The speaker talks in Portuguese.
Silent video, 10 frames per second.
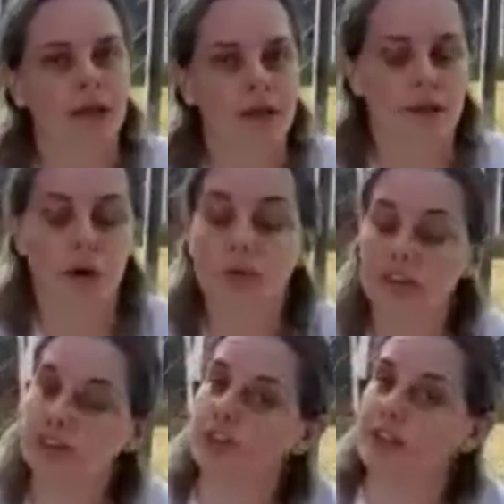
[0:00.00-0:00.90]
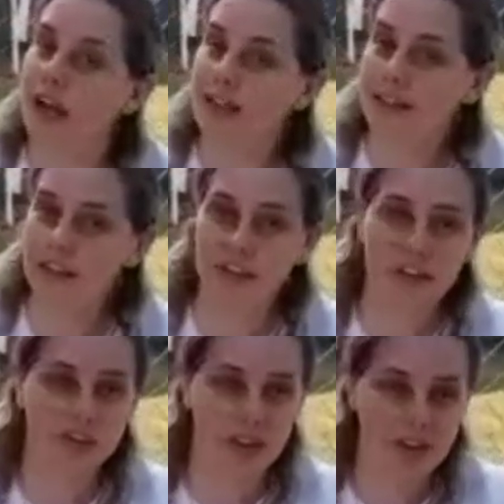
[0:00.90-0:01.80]
Então, é uma atividade que a
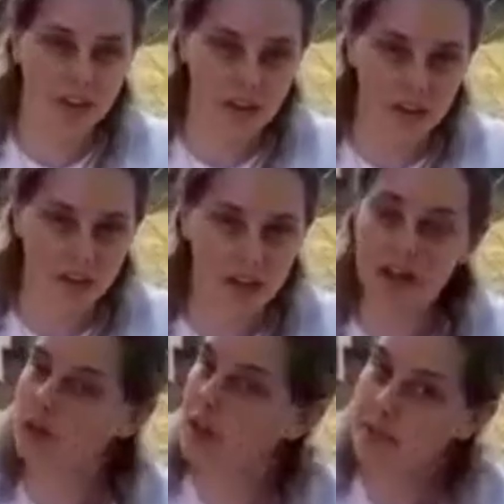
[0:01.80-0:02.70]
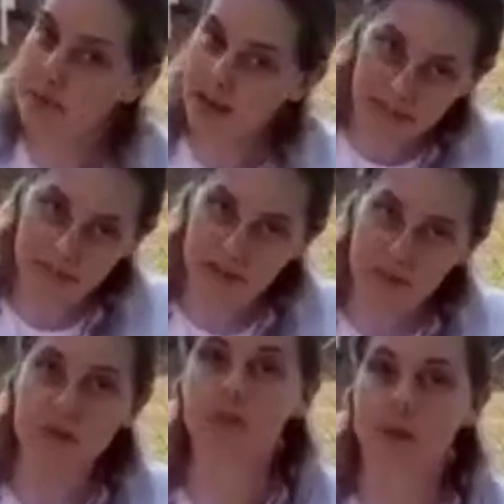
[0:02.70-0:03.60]
gente vai estar fazendo e é bem
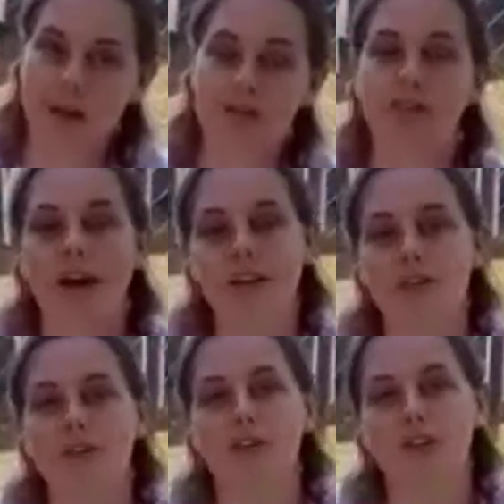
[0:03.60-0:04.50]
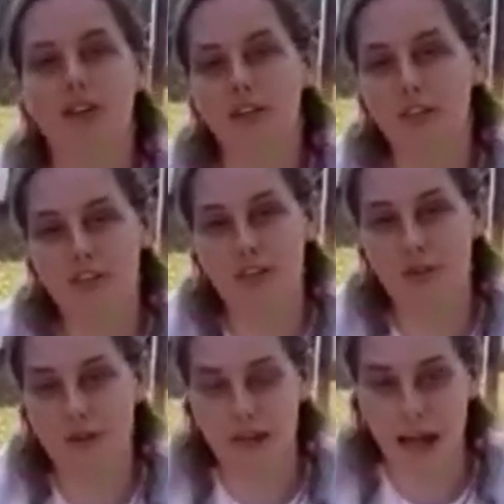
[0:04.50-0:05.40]
simples, bem fácil da gente estar tá fazendo
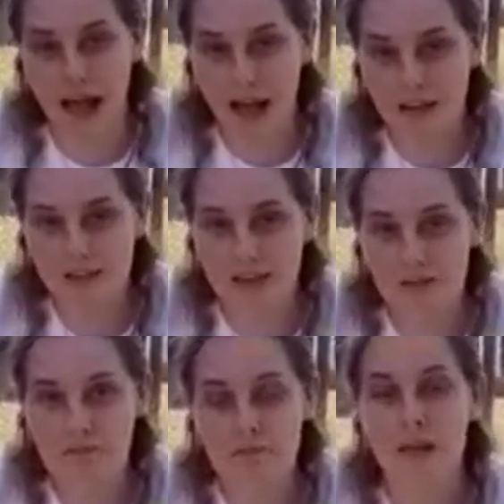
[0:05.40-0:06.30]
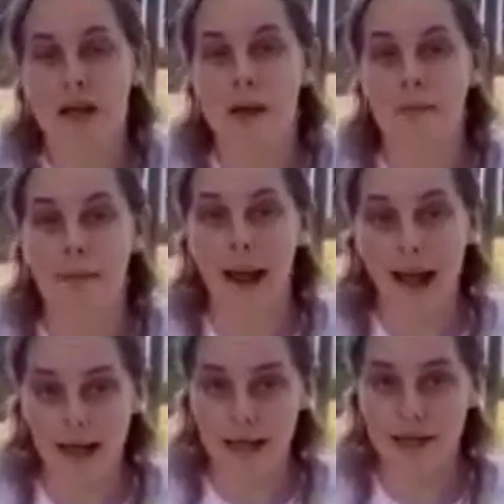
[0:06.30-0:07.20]
em casa.
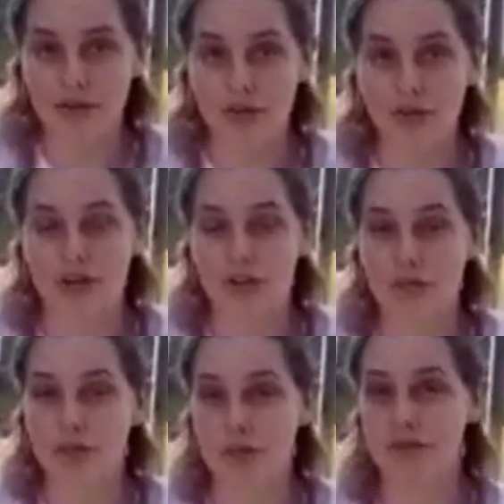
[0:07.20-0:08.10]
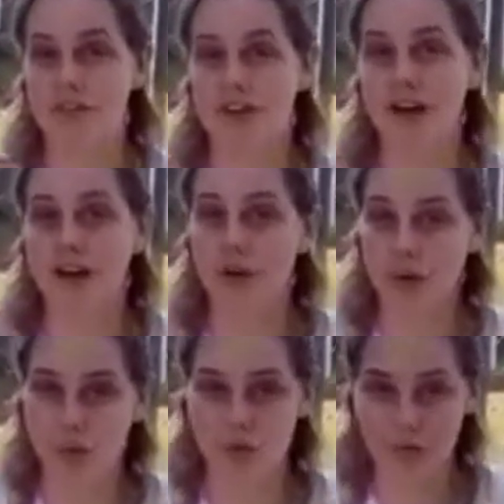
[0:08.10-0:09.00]
Para isso, nós vamos precisar de
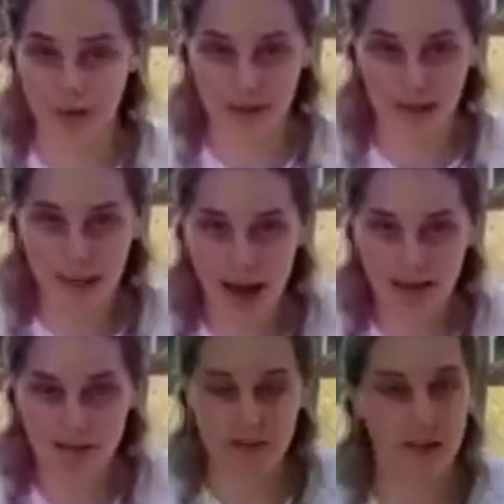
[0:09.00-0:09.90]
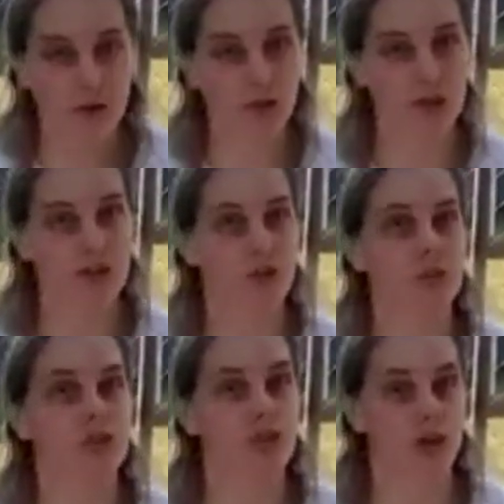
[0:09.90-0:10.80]
alguns materiais. Então, vocês vão
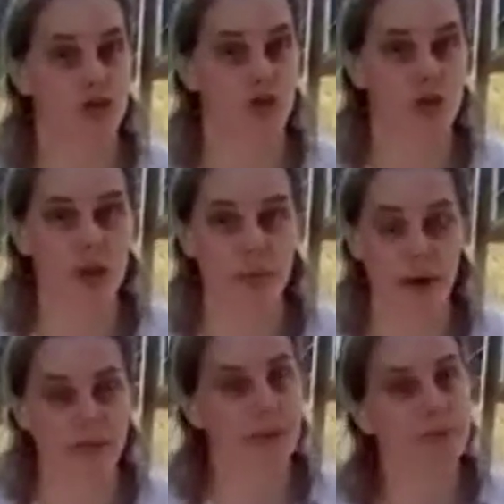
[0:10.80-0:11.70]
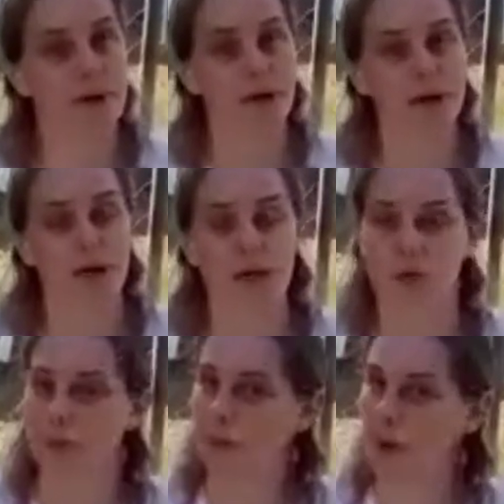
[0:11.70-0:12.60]
pedir ajuda para a mamãe, ou
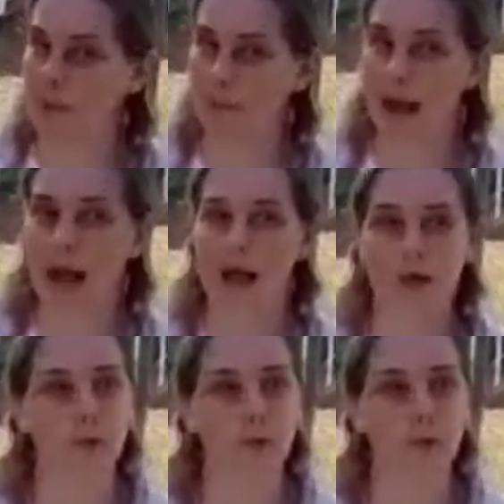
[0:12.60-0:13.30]
para o papai,